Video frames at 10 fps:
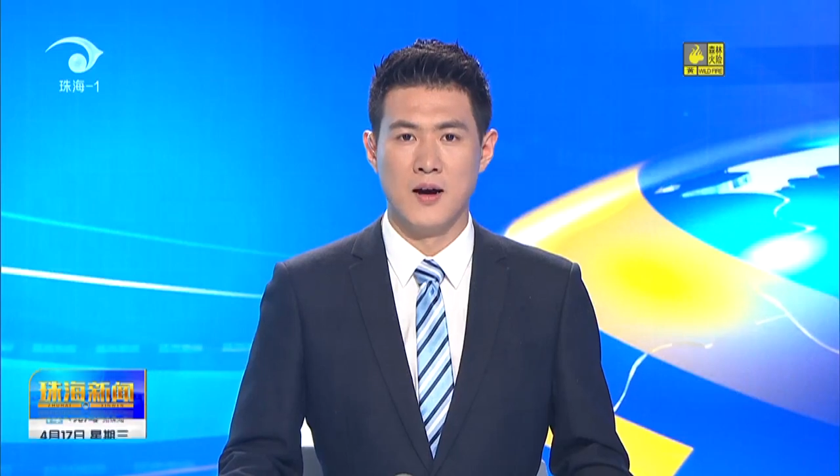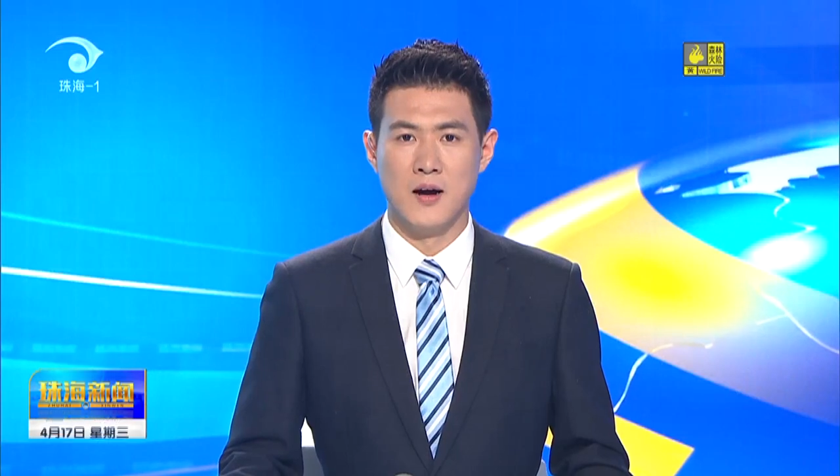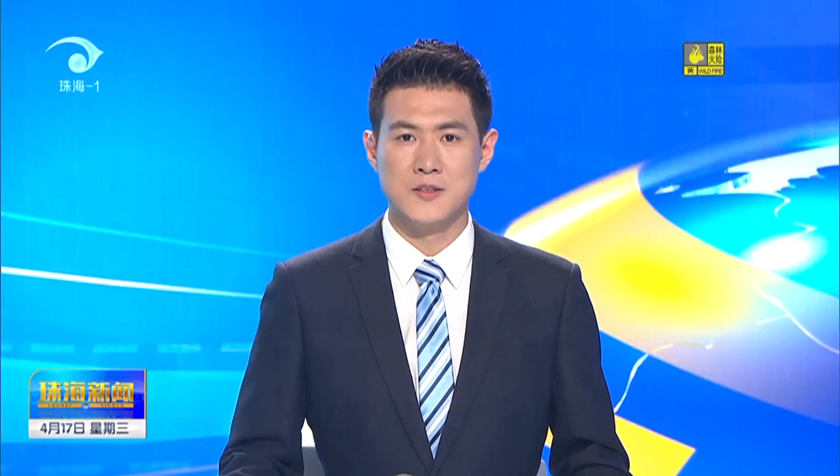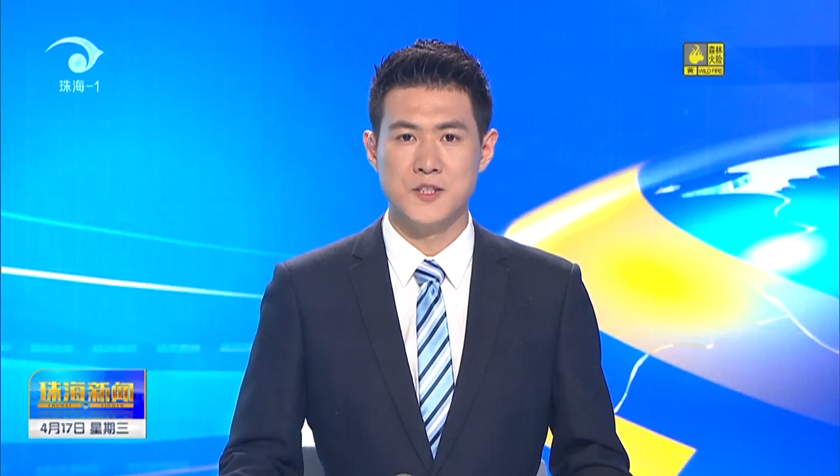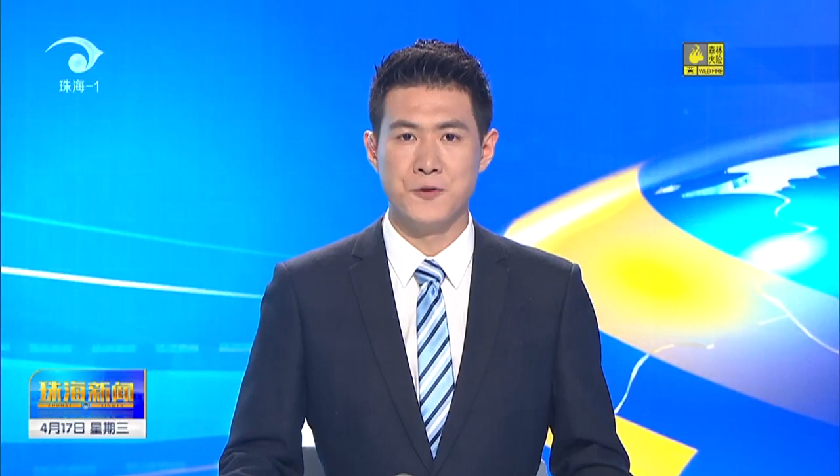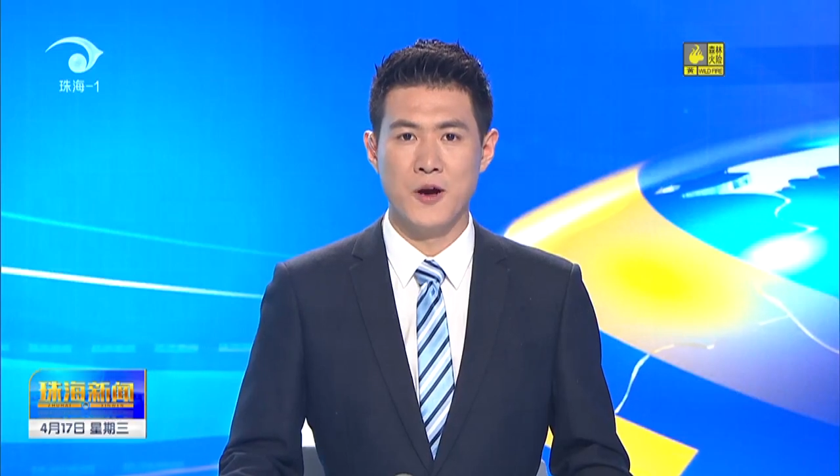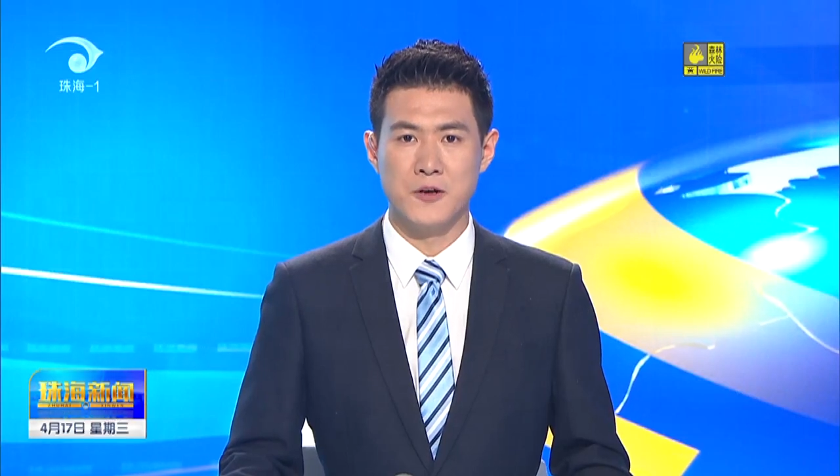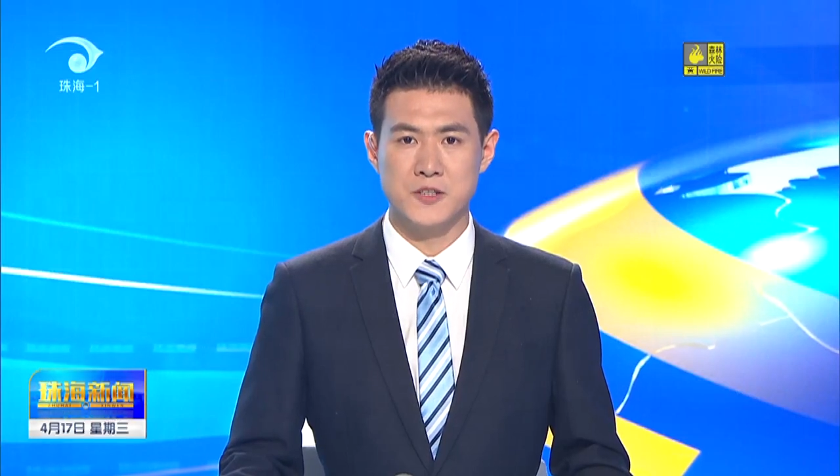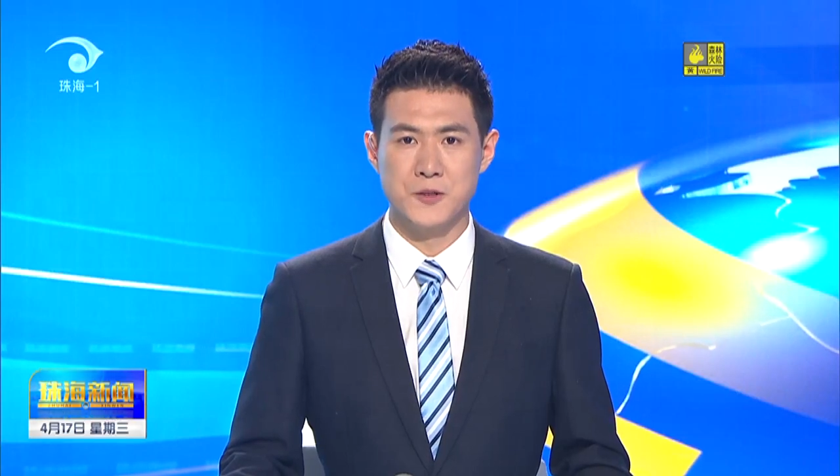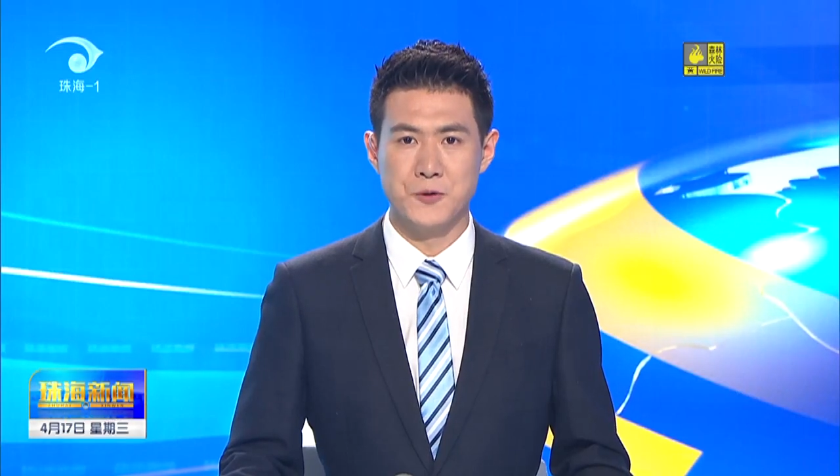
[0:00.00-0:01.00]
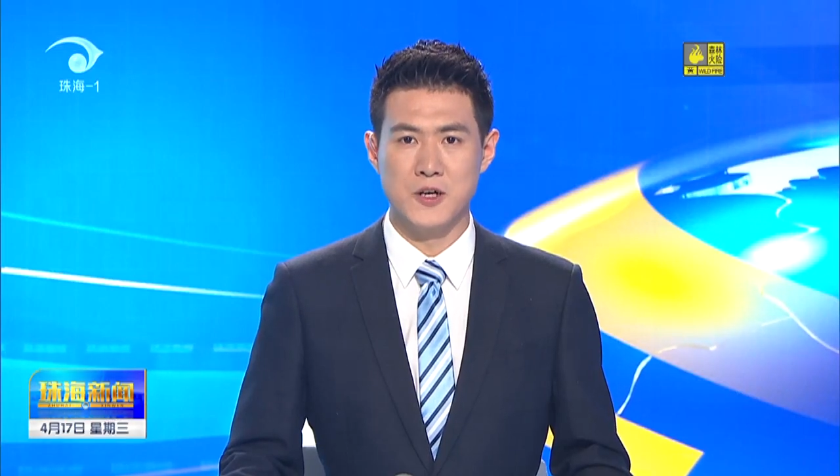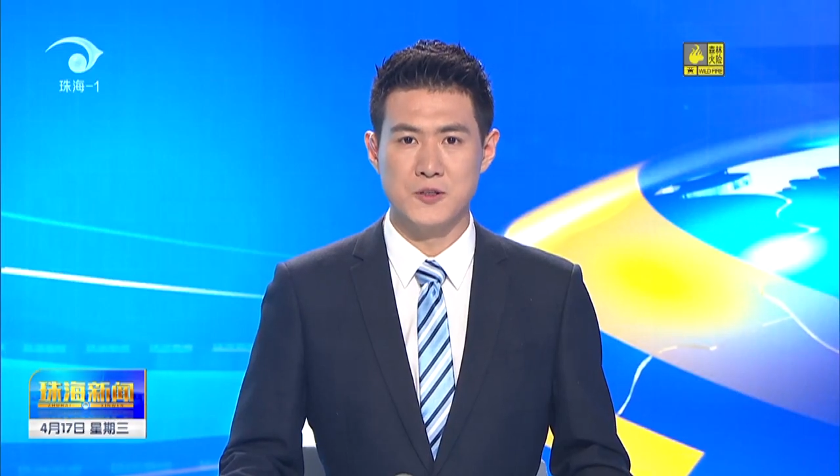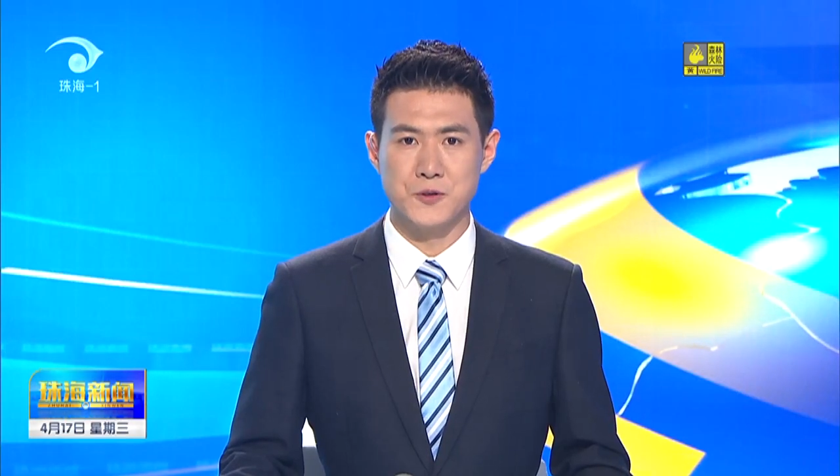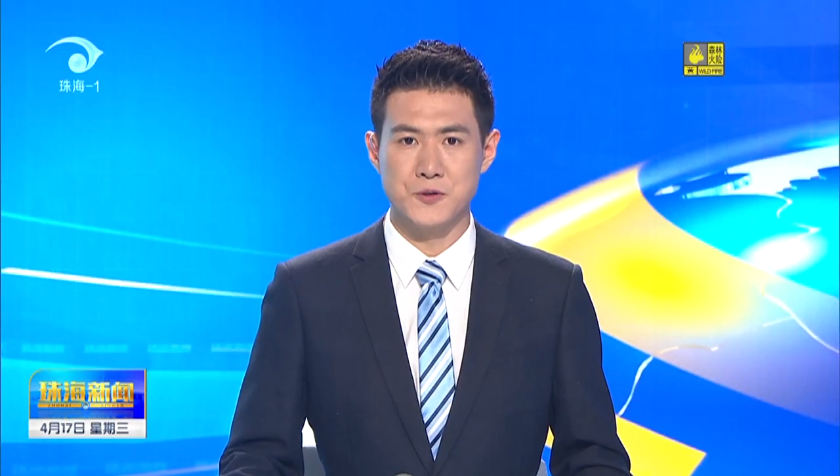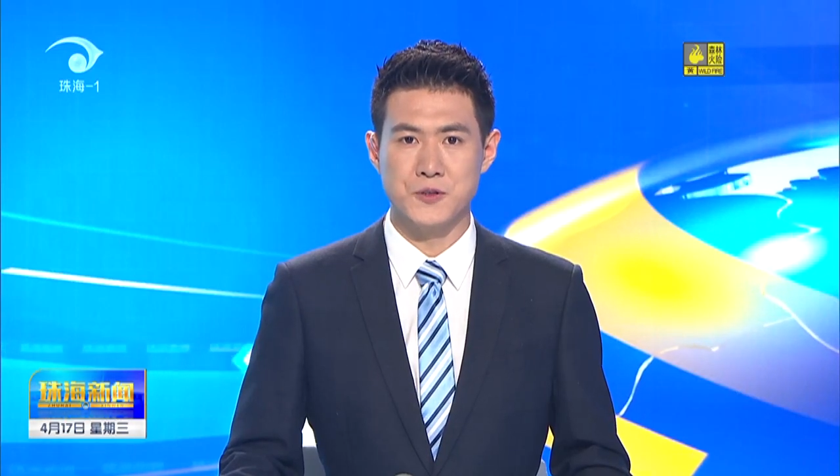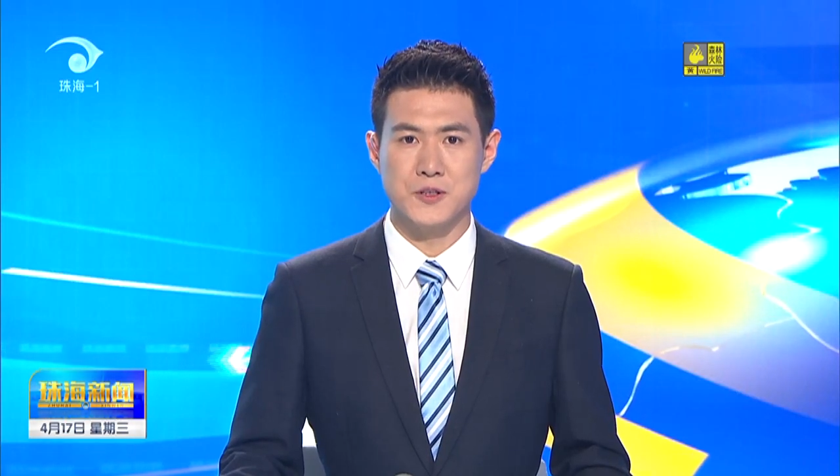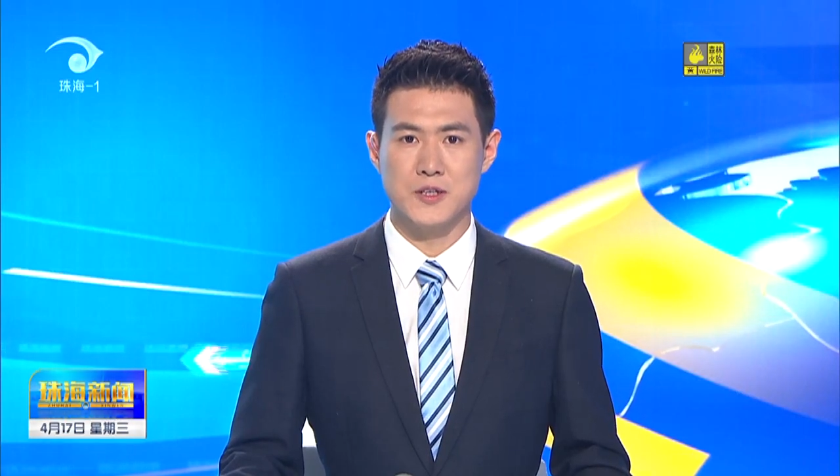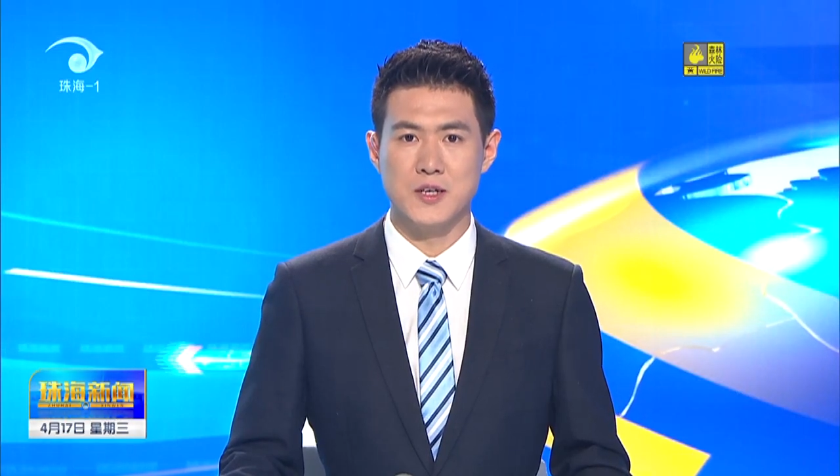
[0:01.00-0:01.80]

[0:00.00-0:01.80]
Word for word: 横琴粤澳深度合作区